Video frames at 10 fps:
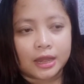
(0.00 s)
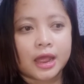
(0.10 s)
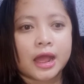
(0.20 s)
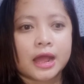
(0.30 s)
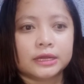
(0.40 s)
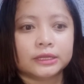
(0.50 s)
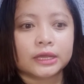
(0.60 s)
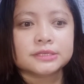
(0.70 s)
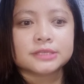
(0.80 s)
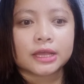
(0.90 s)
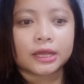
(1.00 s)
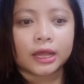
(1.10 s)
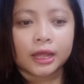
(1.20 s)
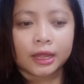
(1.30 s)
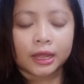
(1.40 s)
Hanggang sa
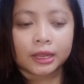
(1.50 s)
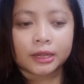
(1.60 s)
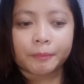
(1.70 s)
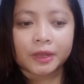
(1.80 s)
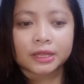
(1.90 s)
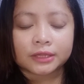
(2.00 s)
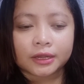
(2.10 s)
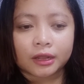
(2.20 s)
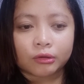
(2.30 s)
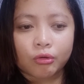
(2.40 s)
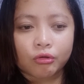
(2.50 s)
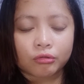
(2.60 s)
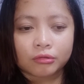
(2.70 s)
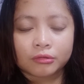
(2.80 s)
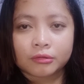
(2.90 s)
napilitan akong
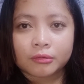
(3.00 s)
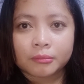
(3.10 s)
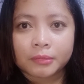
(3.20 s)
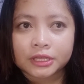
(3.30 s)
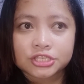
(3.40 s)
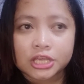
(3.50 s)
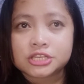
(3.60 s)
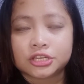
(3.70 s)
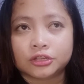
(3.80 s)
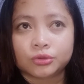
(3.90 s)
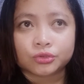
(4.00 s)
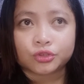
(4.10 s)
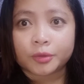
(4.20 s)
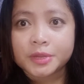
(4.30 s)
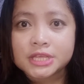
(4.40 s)
mag-change ng doktor.
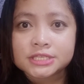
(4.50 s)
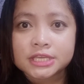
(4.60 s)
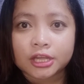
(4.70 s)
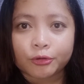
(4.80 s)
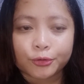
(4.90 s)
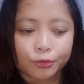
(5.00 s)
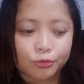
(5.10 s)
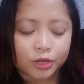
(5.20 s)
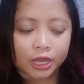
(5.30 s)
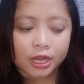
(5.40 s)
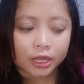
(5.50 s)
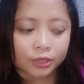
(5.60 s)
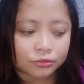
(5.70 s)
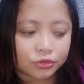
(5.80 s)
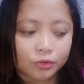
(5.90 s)
Binisita ko yung, kara-
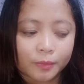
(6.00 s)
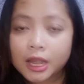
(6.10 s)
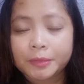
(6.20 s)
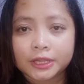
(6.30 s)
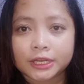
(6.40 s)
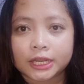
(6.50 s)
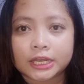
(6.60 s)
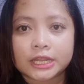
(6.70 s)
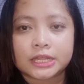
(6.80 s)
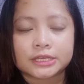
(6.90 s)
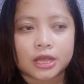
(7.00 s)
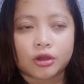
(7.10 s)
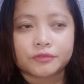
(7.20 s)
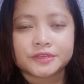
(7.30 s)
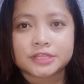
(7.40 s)
yung malapit lang na clinic sa
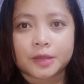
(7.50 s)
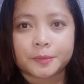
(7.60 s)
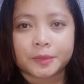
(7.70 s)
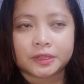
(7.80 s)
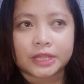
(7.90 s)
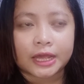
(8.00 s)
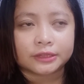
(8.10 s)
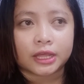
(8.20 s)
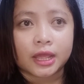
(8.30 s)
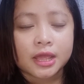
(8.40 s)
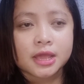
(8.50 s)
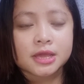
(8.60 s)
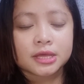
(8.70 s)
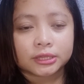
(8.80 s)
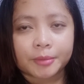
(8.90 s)
office namin dati.
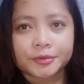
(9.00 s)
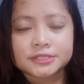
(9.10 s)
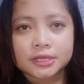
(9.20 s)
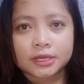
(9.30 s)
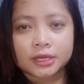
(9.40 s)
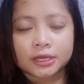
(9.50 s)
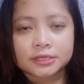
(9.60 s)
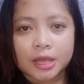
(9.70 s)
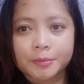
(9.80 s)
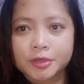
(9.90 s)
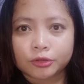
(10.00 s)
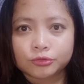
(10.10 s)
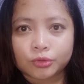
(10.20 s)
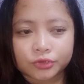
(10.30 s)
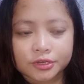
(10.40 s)
Tapos, sabi ng
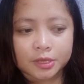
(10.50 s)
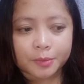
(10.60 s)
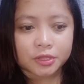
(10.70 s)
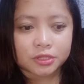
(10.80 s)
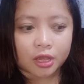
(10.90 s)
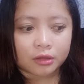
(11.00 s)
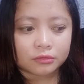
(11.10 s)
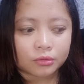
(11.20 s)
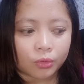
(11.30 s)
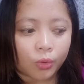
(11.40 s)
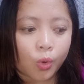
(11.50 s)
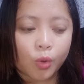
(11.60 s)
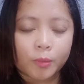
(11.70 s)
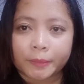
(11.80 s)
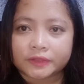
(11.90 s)
doktor, sabi niya, oh,
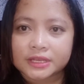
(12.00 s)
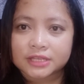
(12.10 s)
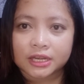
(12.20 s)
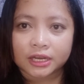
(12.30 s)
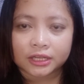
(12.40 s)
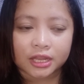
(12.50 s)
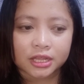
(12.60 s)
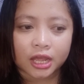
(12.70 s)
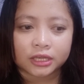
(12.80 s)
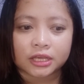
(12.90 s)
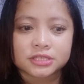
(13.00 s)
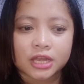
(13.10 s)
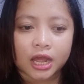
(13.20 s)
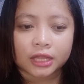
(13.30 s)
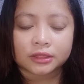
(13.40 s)
magpa-test ka ng ganyan. Kasi
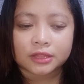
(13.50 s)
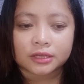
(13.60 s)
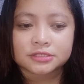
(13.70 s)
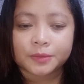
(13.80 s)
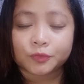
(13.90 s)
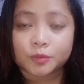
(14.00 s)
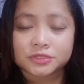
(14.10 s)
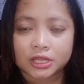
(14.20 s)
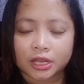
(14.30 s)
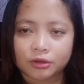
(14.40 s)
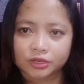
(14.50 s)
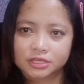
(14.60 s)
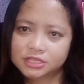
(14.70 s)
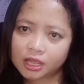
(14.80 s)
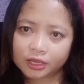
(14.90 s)
lahat ng symptoms tinanong niya sa
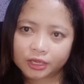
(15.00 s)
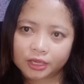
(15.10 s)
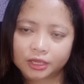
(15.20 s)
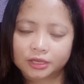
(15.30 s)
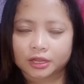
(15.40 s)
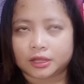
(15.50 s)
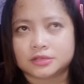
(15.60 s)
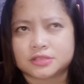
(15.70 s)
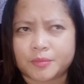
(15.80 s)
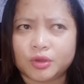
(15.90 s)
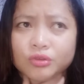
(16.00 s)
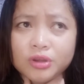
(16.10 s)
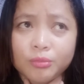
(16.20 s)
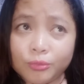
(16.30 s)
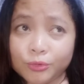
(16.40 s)
akin. Hanggang sabi ko,
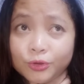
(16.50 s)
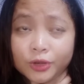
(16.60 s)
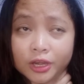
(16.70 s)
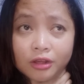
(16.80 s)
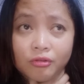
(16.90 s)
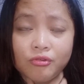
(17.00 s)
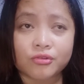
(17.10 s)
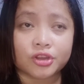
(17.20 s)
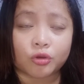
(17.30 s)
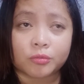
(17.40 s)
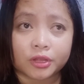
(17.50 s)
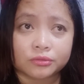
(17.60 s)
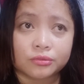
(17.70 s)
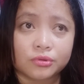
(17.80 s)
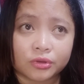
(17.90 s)
nabubulunan ako, hindi ako
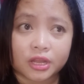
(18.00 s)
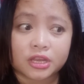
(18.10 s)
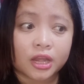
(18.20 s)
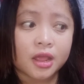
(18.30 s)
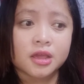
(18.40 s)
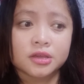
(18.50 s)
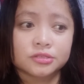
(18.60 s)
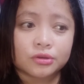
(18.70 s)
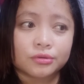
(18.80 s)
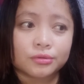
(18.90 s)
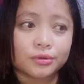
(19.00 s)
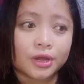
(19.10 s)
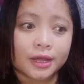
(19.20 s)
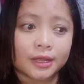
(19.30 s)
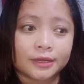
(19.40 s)
makatulog, ganyan. So,
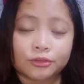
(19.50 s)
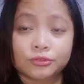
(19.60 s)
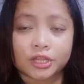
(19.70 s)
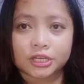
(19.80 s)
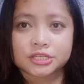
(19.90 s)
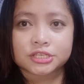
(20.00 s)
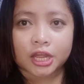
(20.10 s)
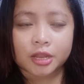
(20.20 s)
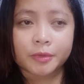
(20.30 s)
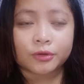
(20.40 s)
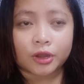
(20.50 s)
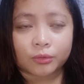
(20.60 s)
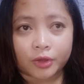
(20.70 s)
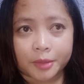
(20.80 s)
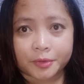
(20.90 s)
nagduda na siya na meron akong
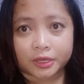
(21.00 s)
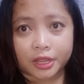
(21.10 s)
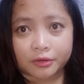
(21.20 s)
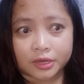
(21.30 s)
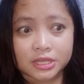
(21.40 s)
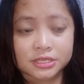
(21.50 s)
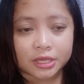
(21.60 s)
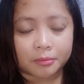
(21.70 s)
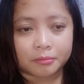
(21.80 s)
hyperthyroidism.